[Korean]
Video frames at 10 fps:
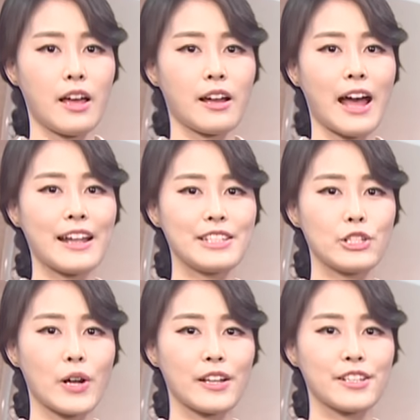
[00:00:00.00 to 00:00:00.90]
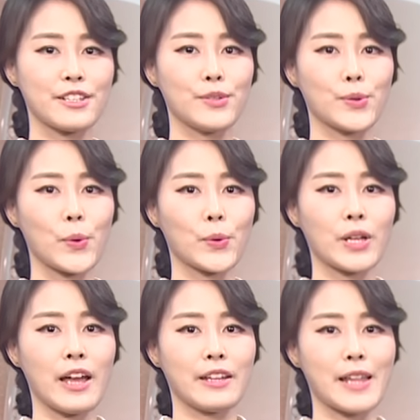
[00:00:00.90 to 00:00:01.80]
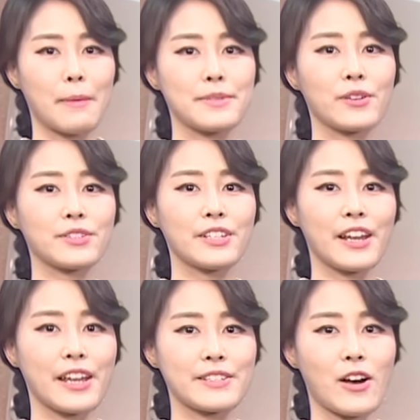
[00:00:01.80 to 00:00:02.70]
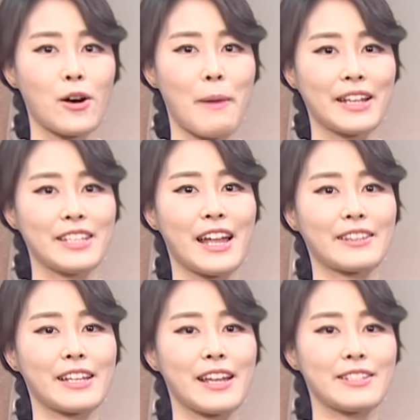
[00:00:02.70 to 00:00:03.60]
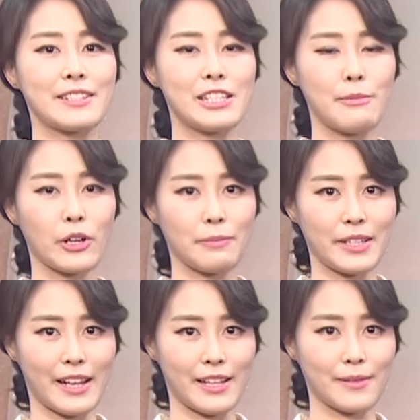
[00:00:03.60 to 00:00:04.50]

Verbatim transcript: 간 질환은 유독 남성들에게서 많이 나타나는 질병입니다.